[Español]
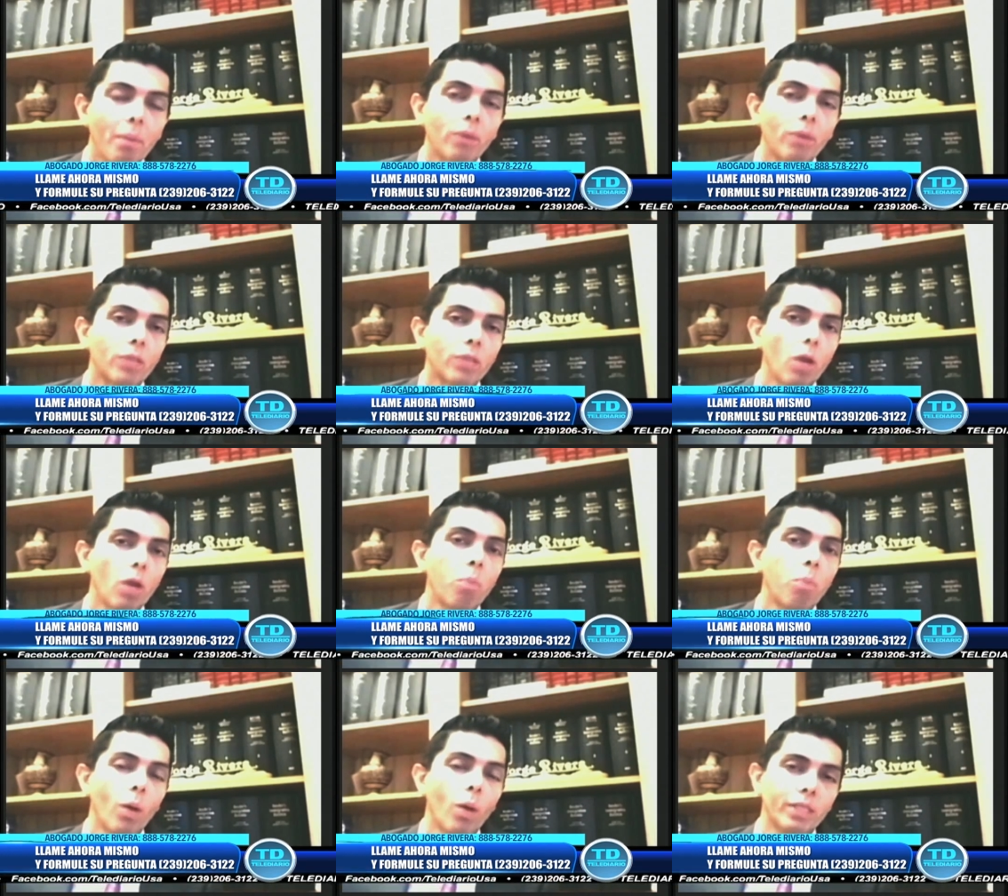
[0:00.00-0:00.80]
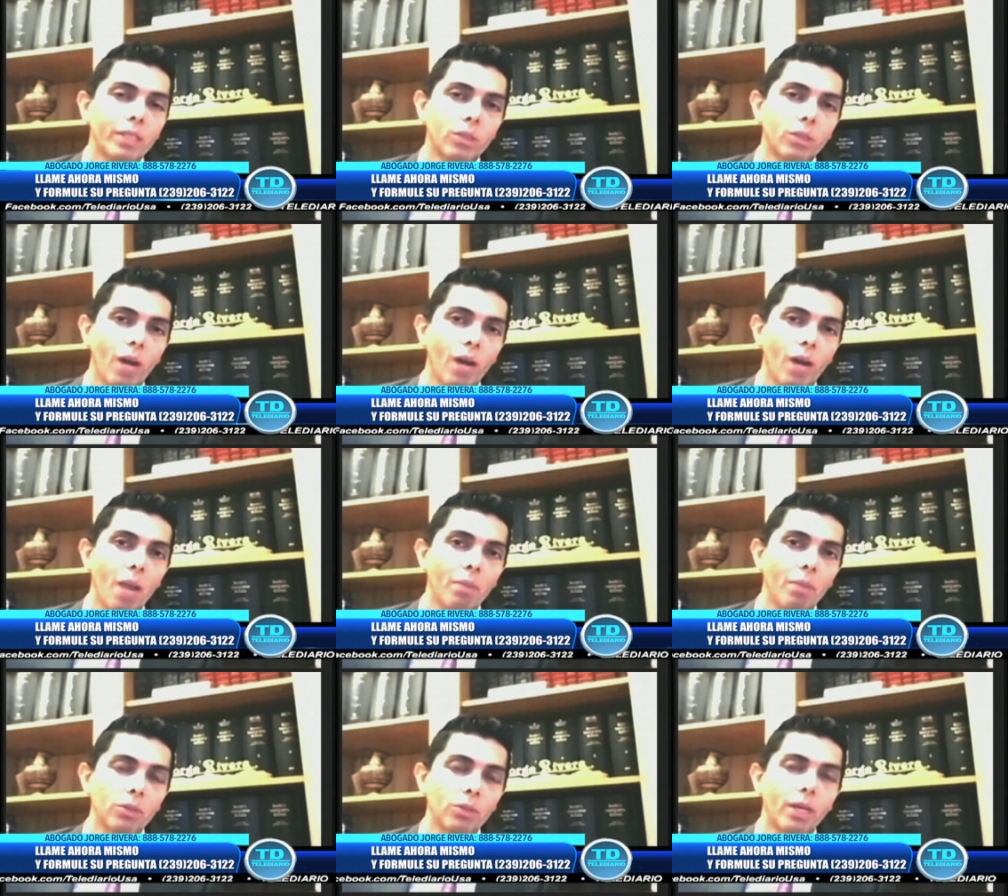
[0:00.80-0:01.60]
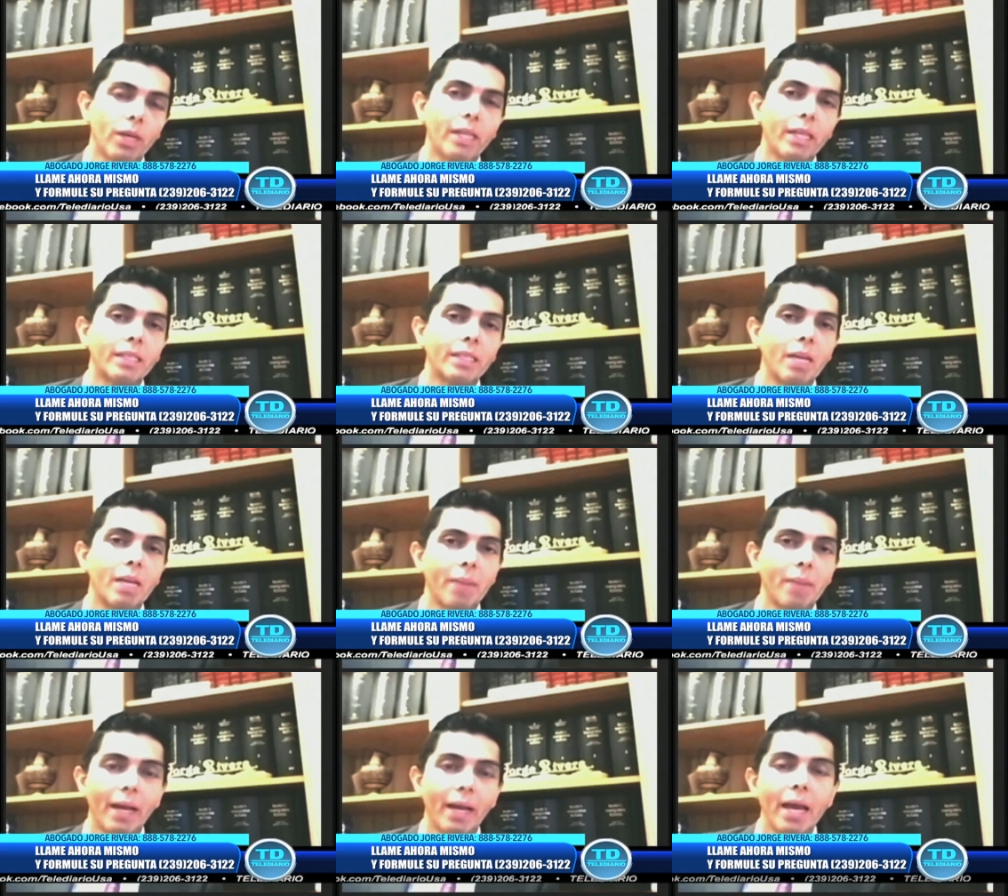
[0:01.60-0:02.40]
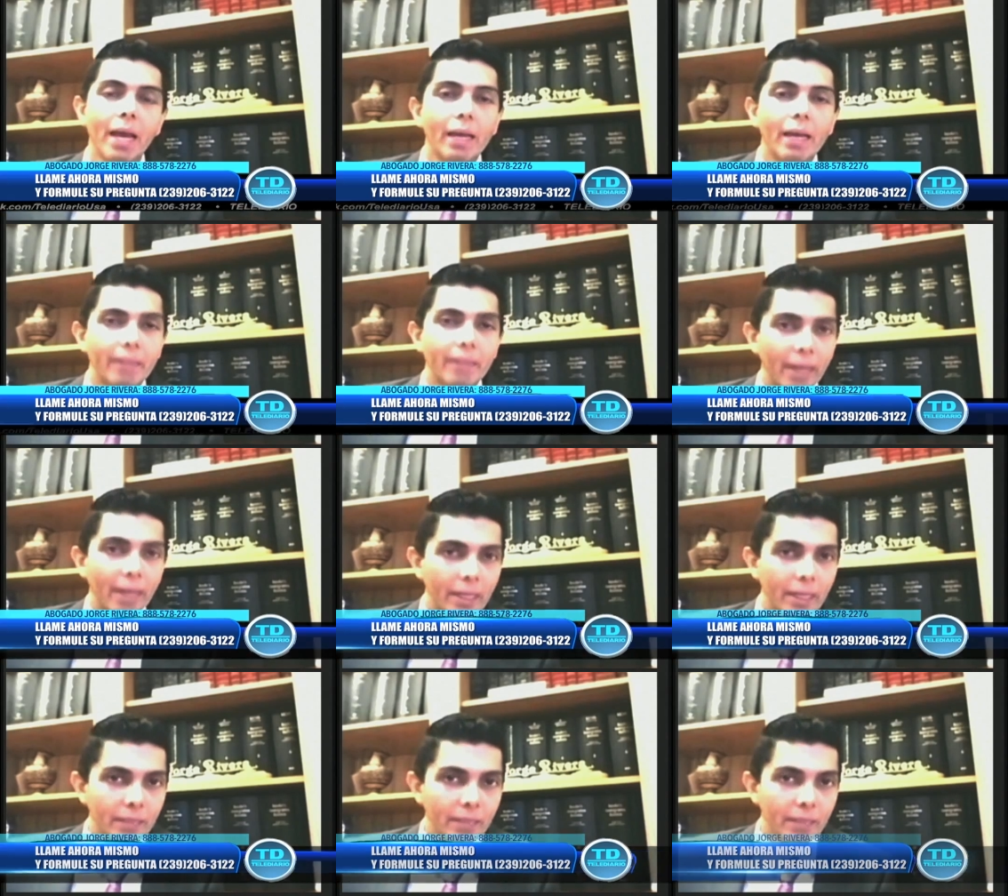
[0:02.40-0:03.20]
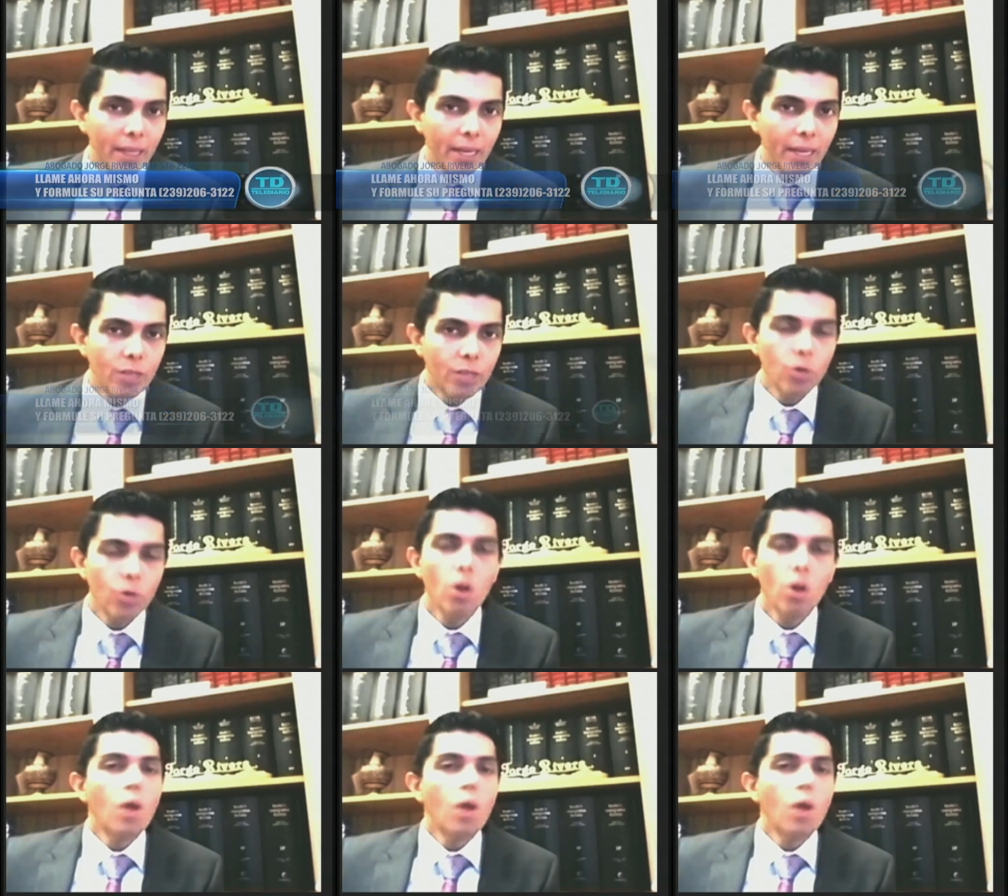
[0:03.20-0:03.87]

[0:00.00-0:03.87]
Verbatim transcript: pero sí los puedo asesorar a las personas y decirles, miren, tienen este derecho,